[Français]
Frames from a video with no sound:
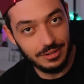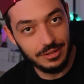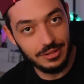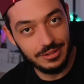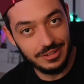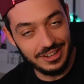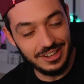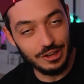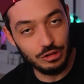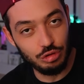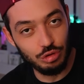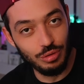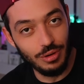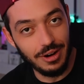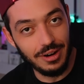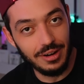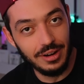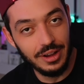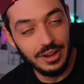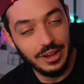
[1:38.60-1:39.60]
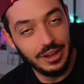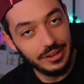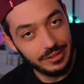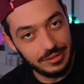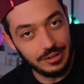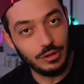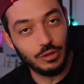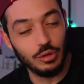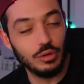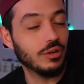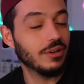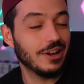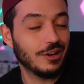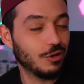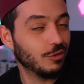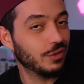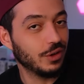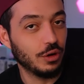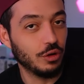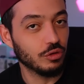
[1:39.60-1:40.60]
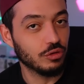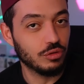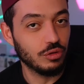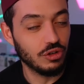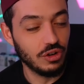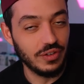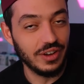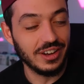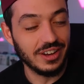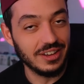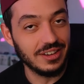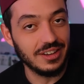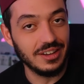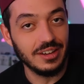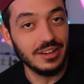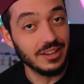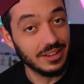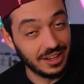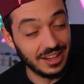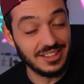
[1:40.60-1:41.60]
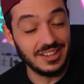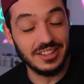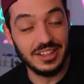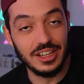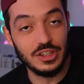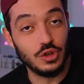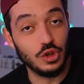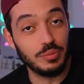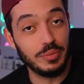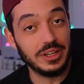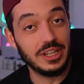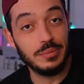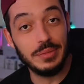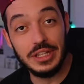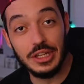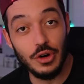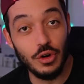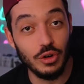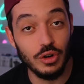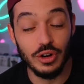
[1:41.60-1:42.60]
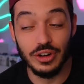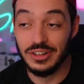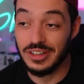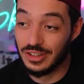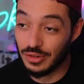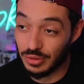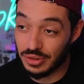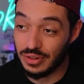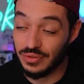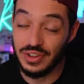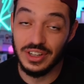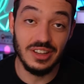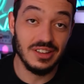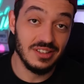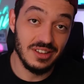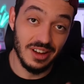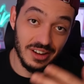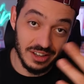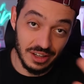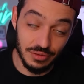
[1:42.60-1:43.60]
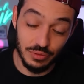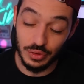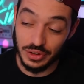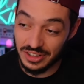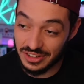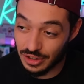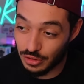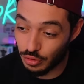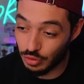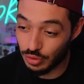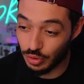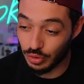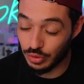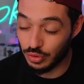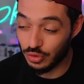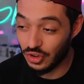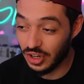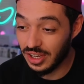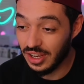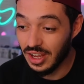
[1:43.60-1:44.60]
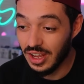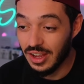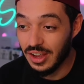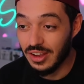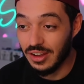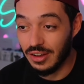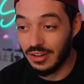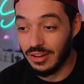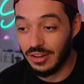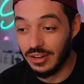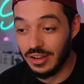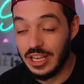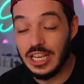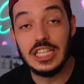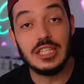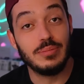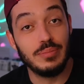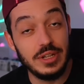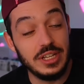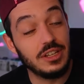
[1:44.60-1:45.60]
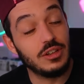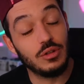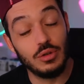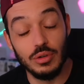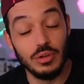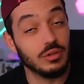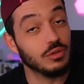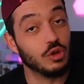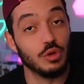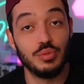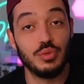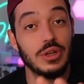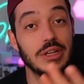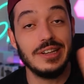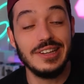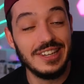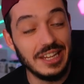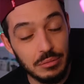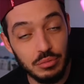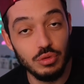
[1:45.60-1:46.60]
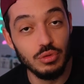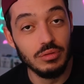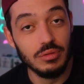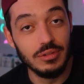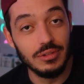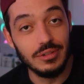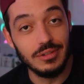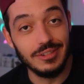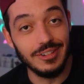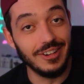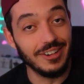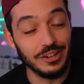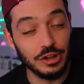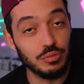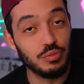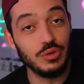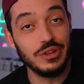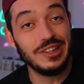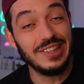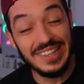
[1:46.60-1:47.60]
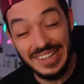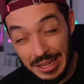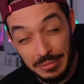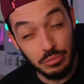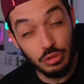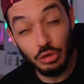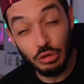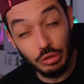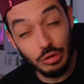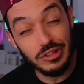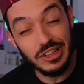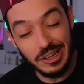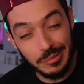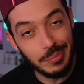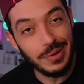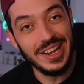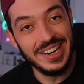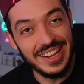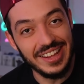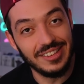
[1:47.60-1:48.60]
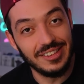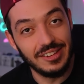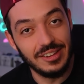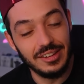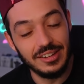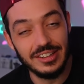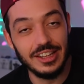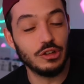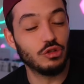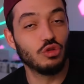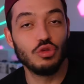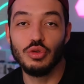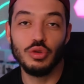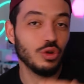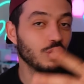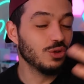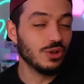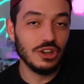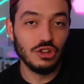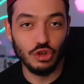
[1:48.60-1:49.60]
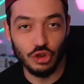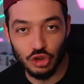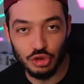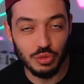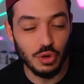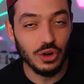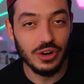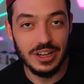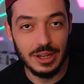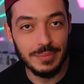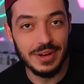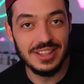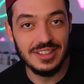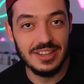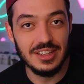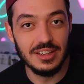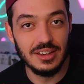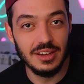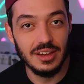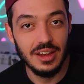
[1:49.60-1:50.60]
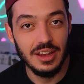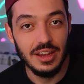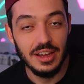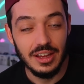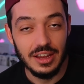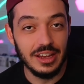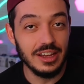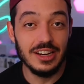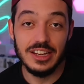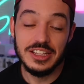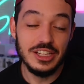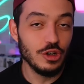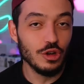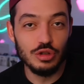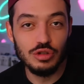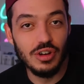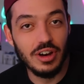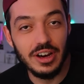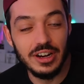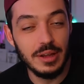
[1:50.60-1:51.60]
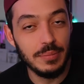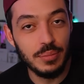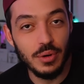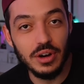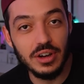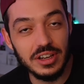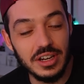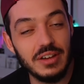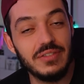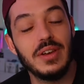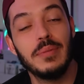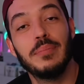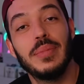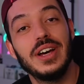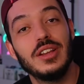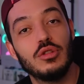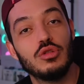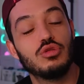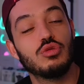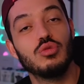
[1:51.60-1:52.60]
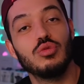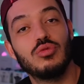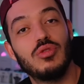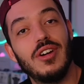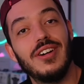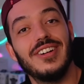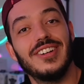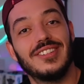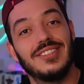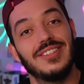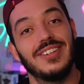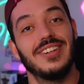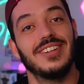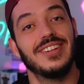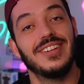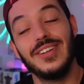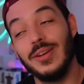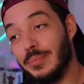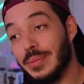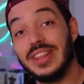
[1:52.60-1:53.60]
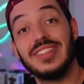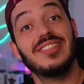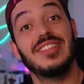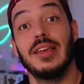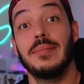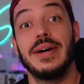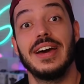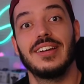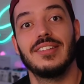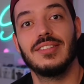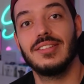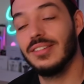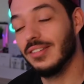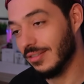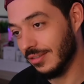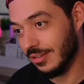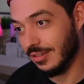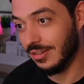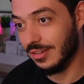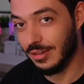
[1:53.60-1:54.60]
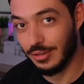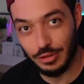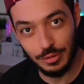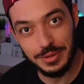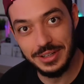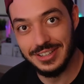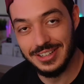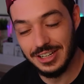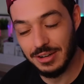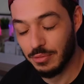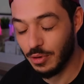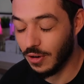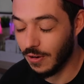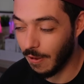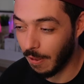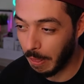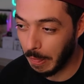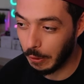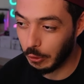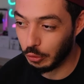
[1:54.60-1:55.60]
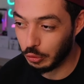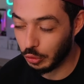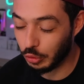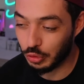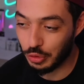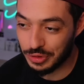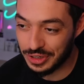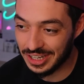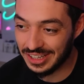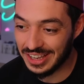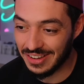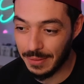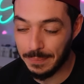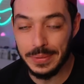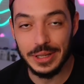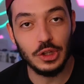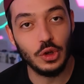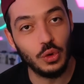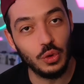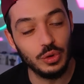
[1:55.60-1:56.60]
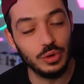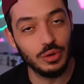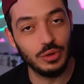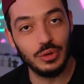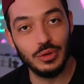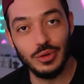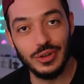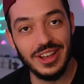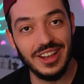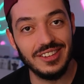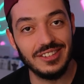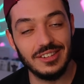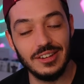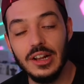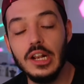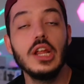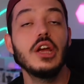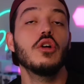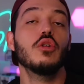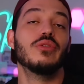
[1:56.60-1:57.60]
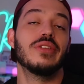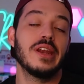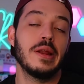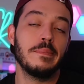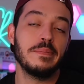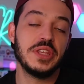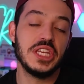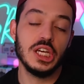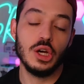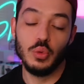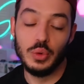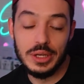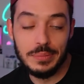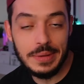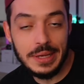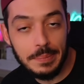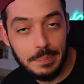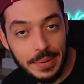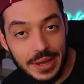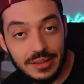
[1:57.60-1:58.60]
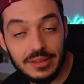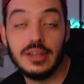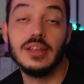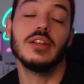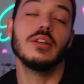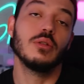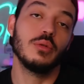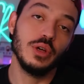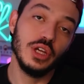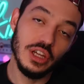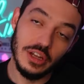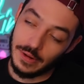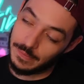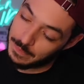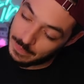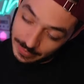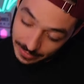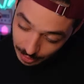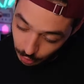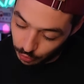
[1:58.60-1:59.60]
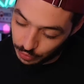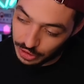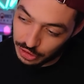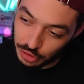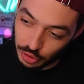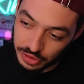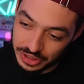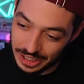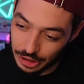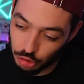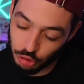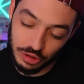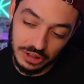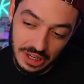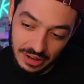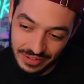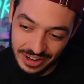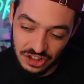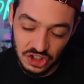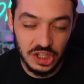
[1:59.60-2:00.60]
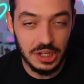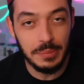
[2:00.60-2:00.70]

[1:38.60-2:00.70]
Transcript: ce qui est sûr, c'est que la conférence que j'avais regardée, très intéressante par des météorologues, des scientifiques, etc., qui font des études sur le sujet, euh, explique que depuis le début, hein, depuis le début de cette planète, il y a toujours eu des changements climatiques. Et les dinosaures à l'époque n'avaient pas de scooter, tu vois, n'avaient pas de T-Max. Euh, automatiquement, euh, autant te dire qu'il n'y avait pas trop de, de, gaz. Vous allez me dire, oui, mais ils pètent. Oui, on vous a sorti le truc des vaches qui